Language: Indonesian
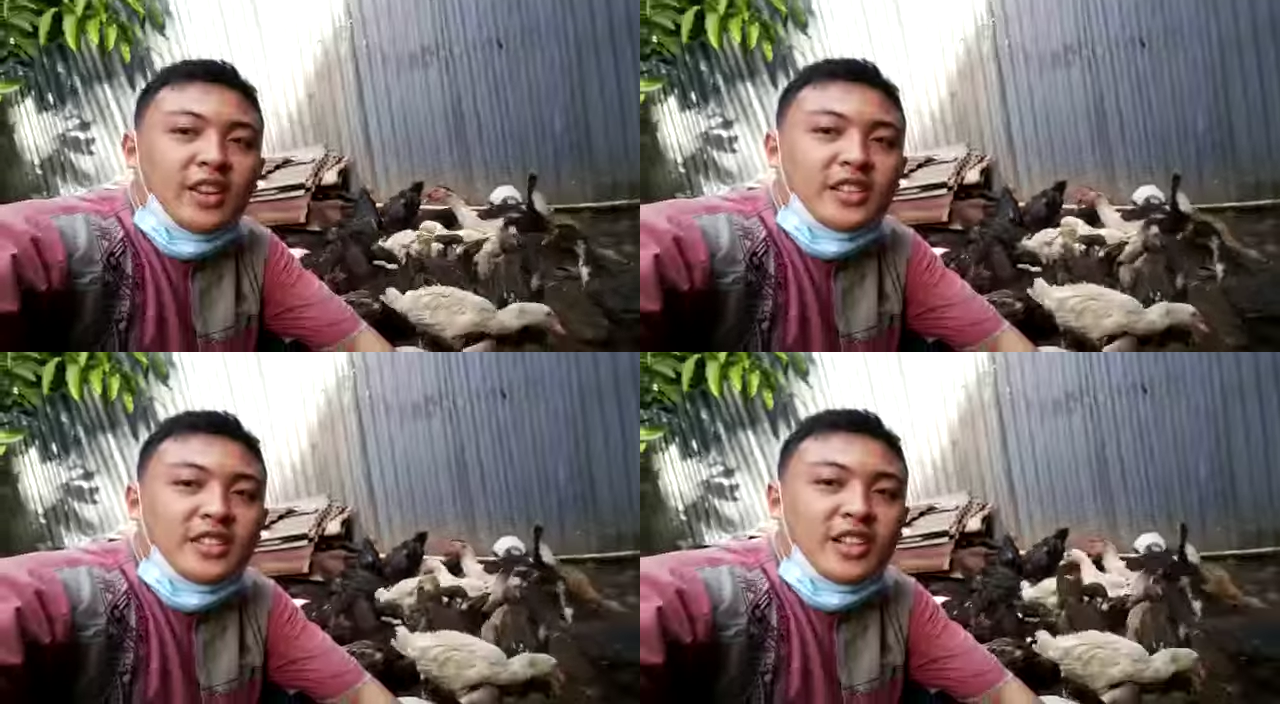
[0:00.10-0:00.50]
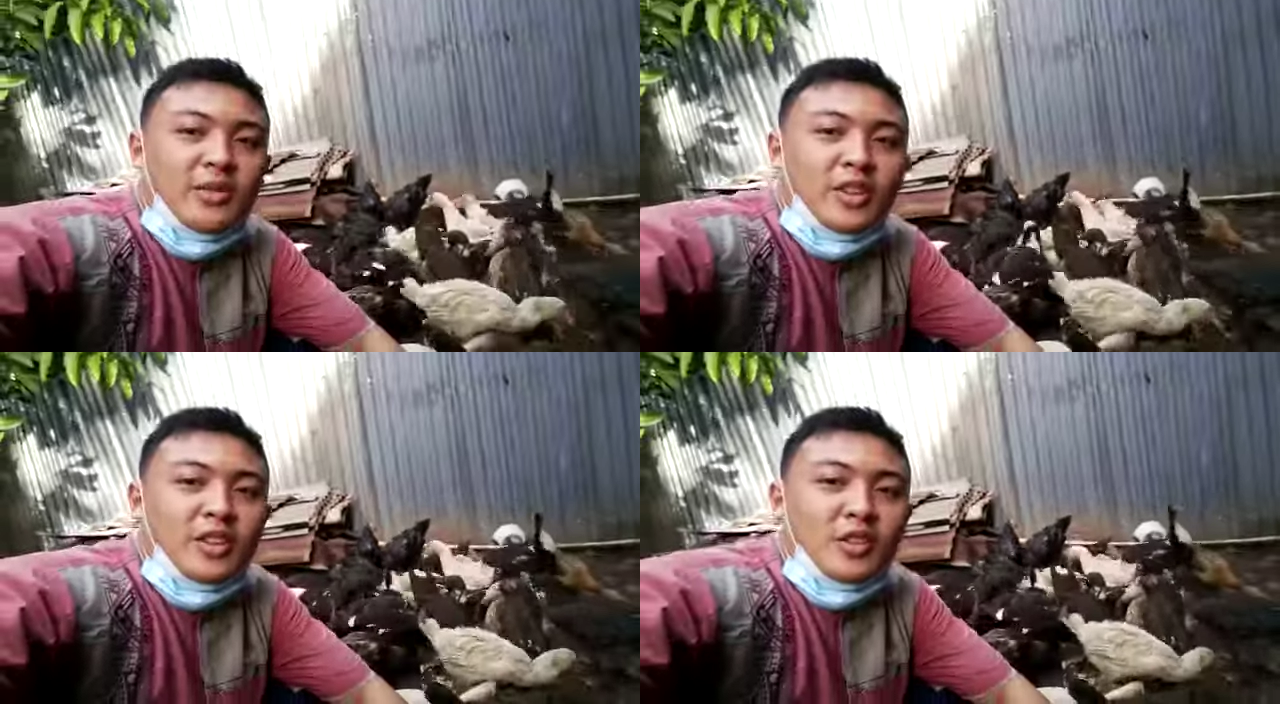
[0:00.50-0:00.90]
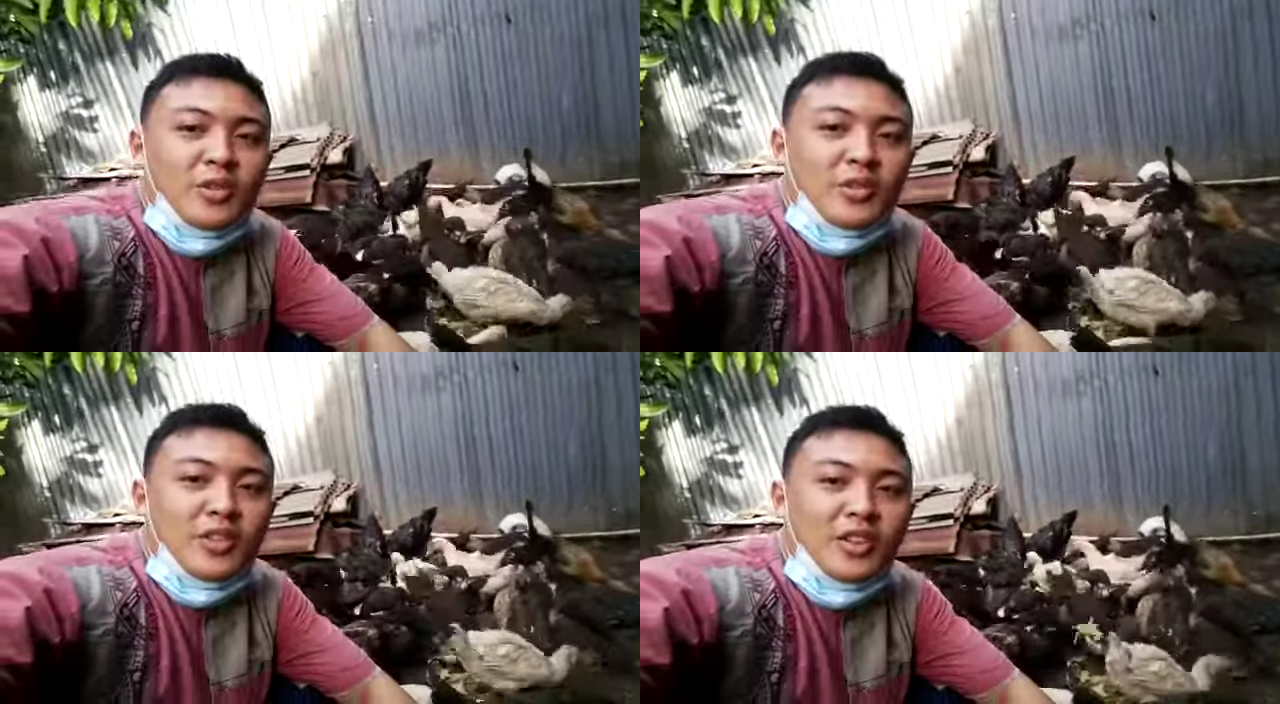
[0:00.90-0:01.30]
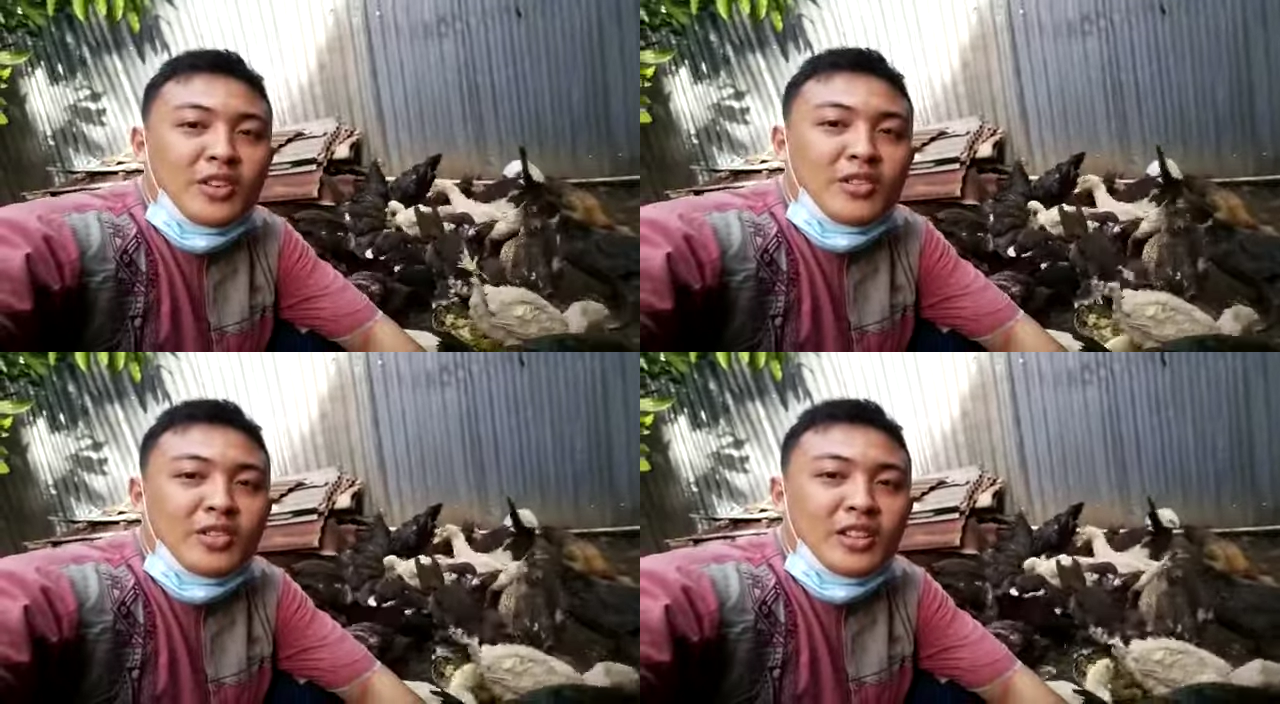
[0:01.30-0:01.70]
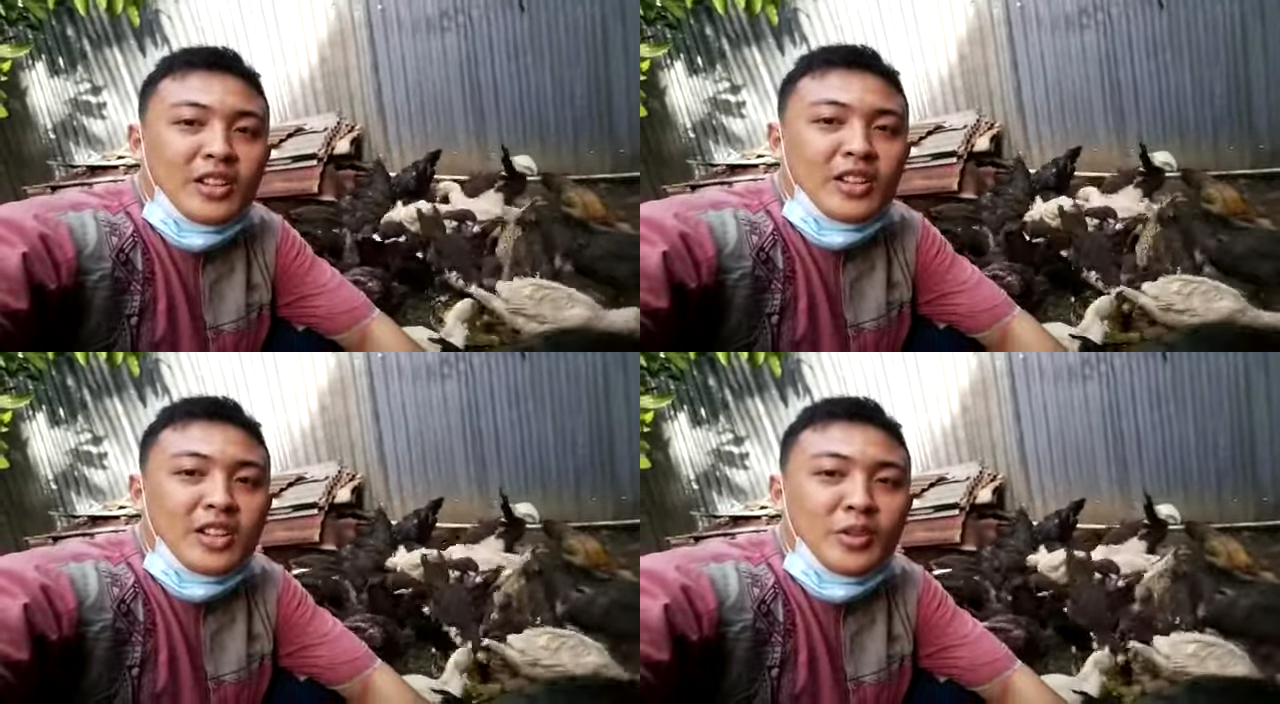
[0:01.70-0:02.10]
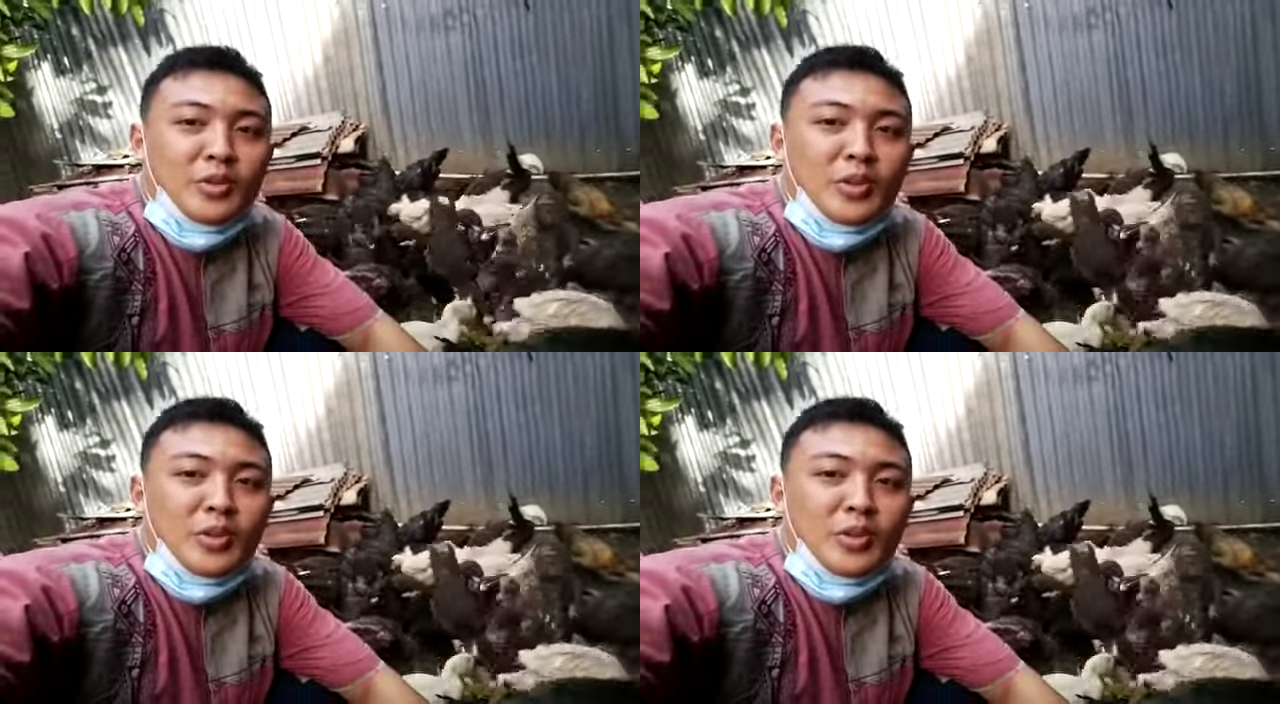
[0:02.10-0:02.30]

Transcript: assalamualaikum warahmatullahi